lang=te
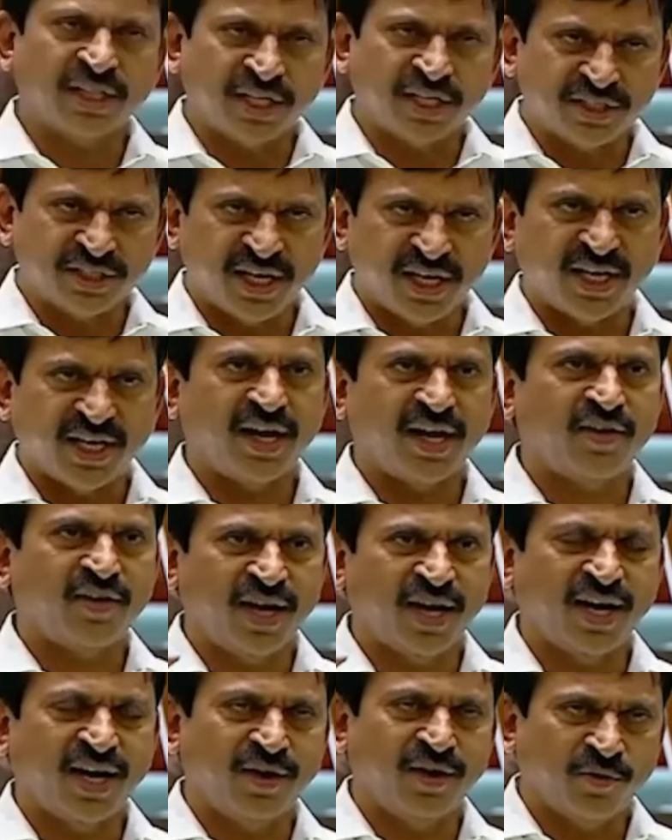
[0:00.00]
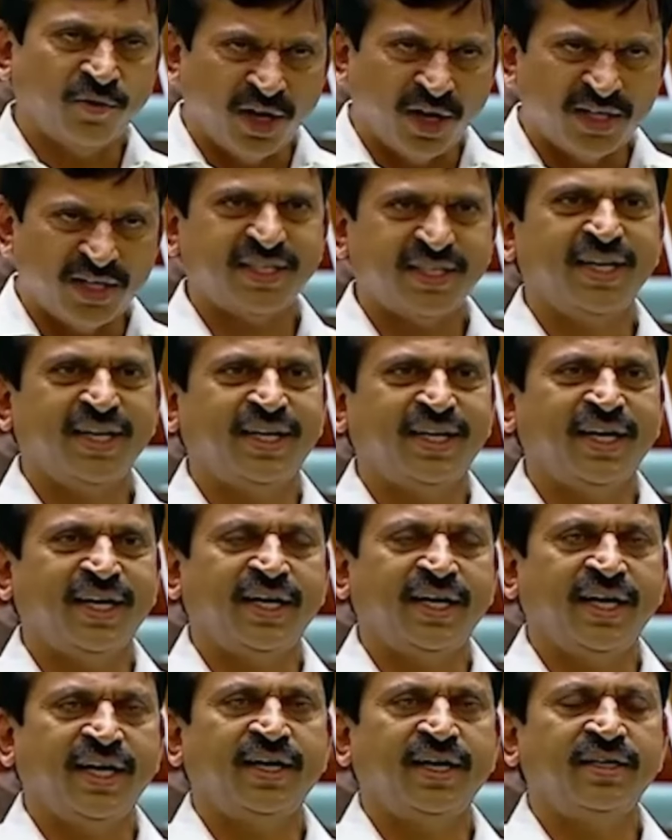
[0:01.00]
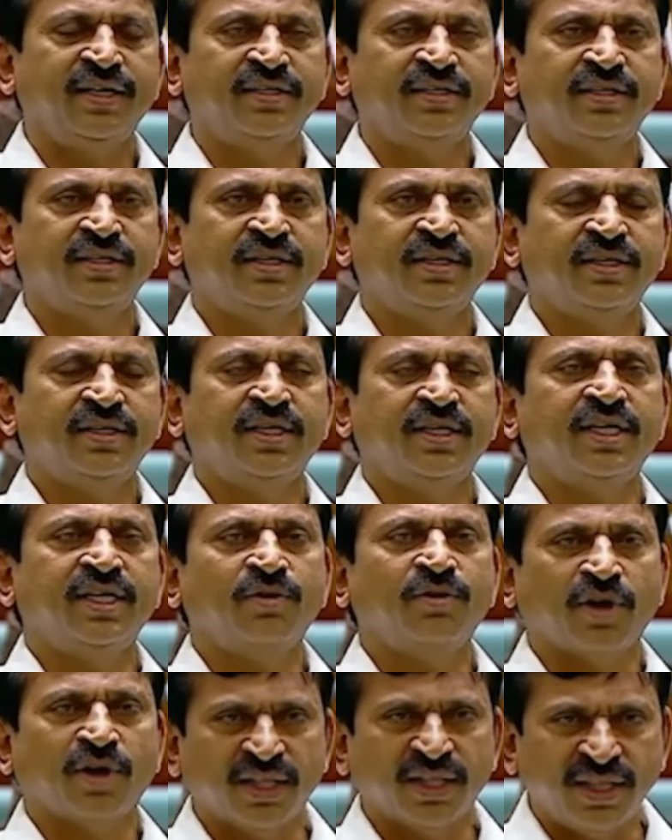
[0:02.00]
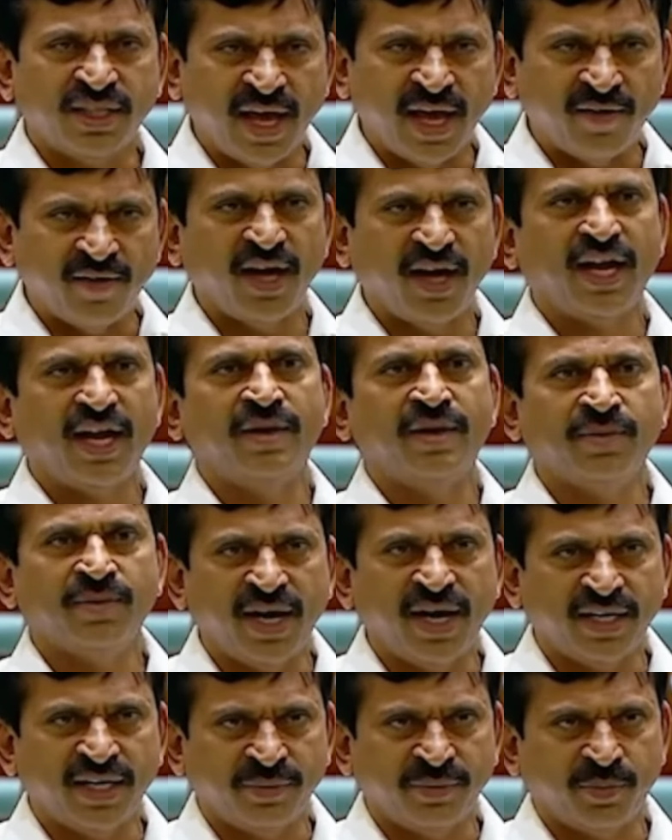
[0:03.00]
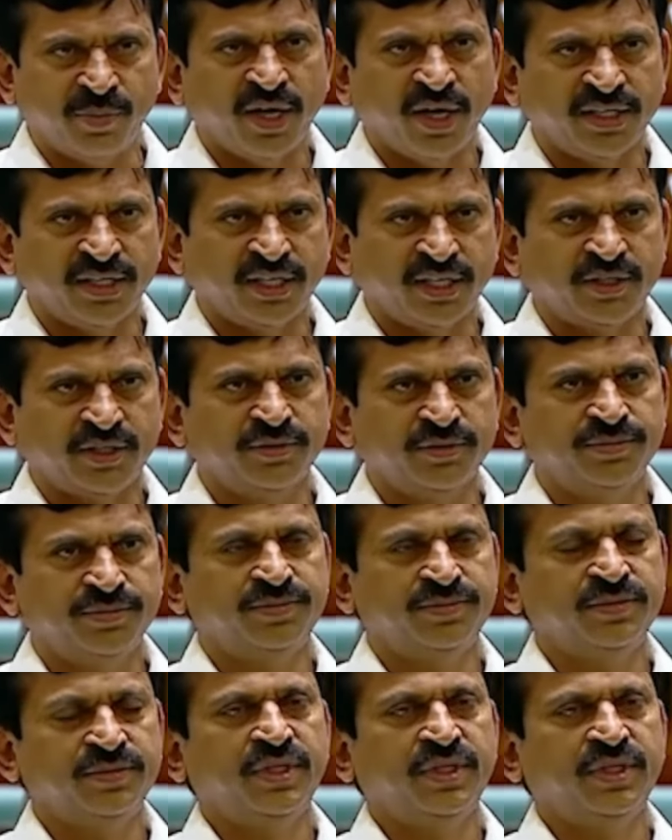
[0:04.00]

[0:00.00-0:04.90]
చంద్రశేఖరరావు గారు అన్న వర్డ్స్ ఏంటంటే ఇది ఒక దేవాలయం లాంటి ప్రాజెక్టు